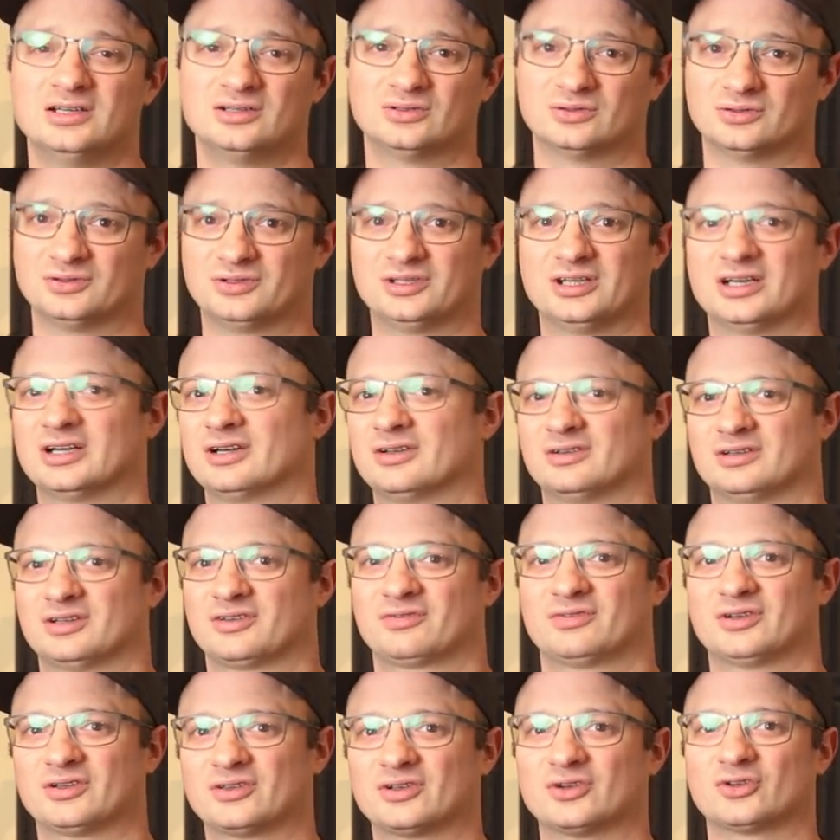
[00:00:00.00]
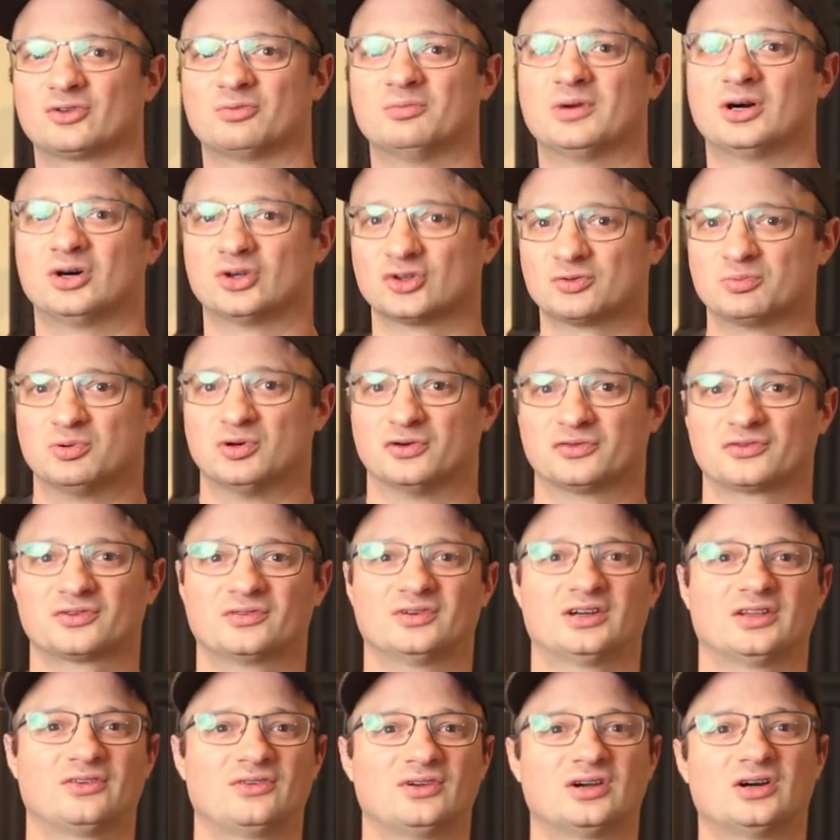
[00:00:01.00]
Und der, das, was aus dem Auspuff
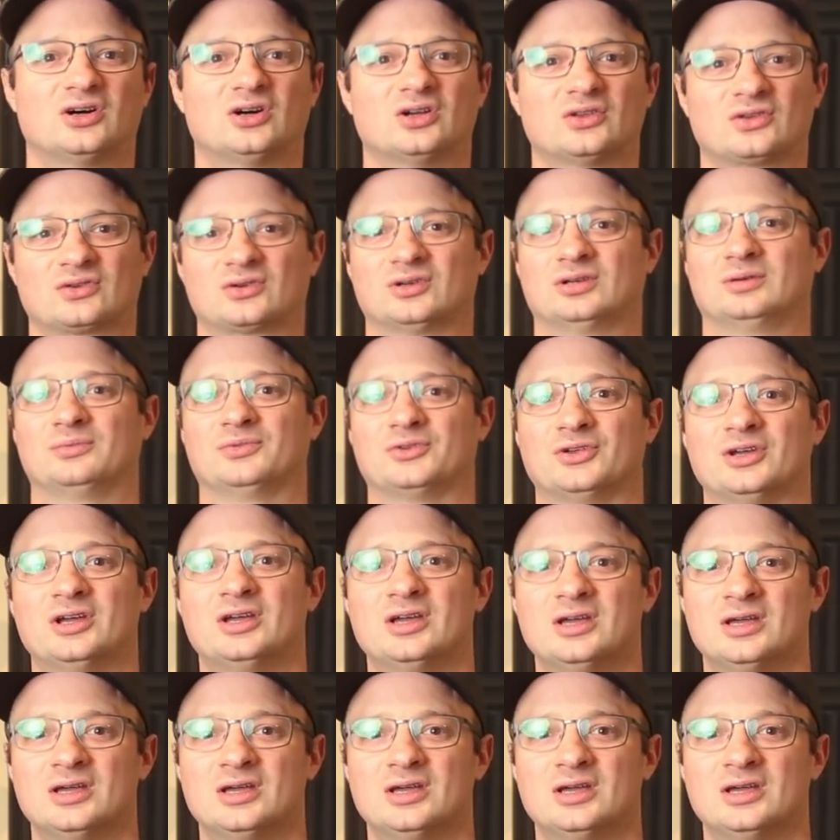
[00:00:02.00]
quasi rauskommt.